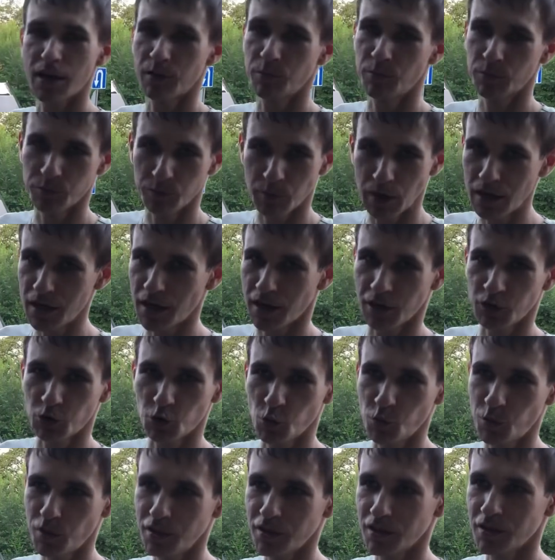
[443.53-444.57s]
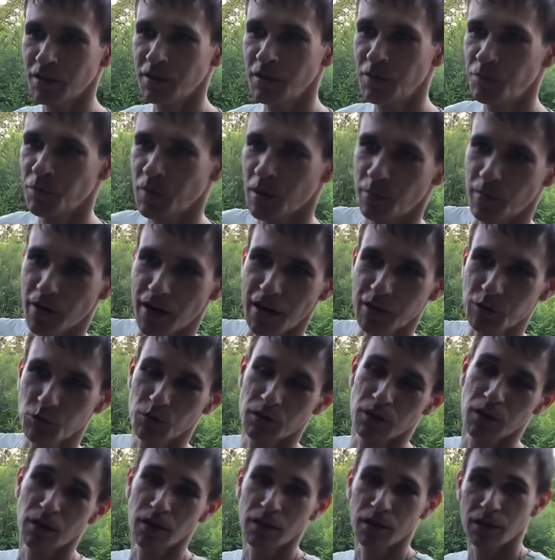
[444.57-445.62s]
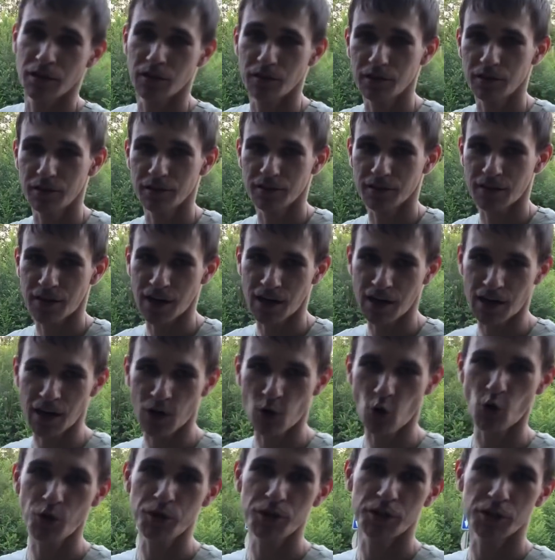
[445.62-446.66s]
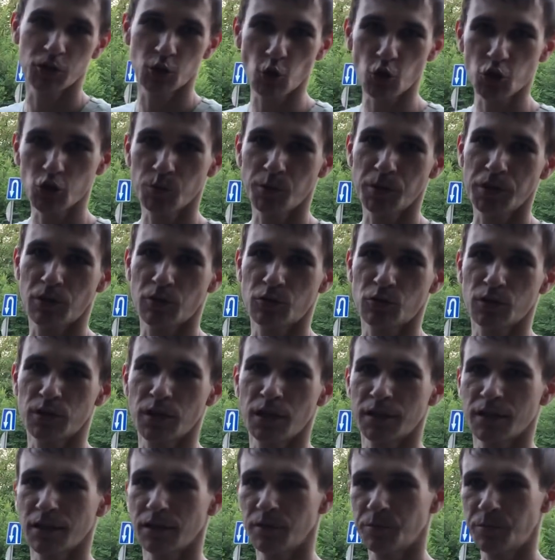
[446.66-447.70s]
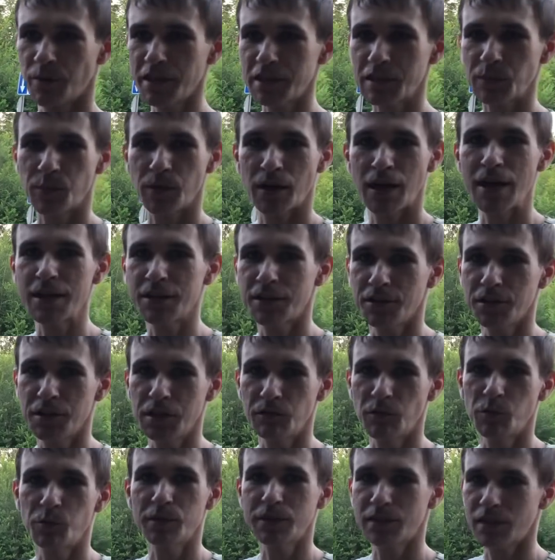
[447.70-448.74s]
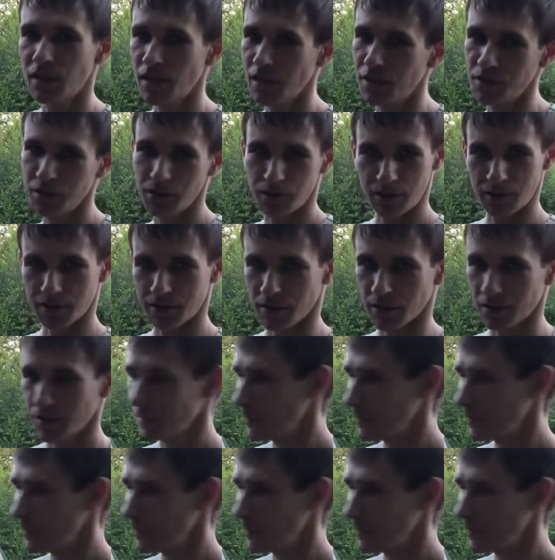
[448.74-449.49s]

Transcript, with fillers: маленькой турбине показывает, какой и должен быть результат. В принципе, эти Нивы быстрее не ездят.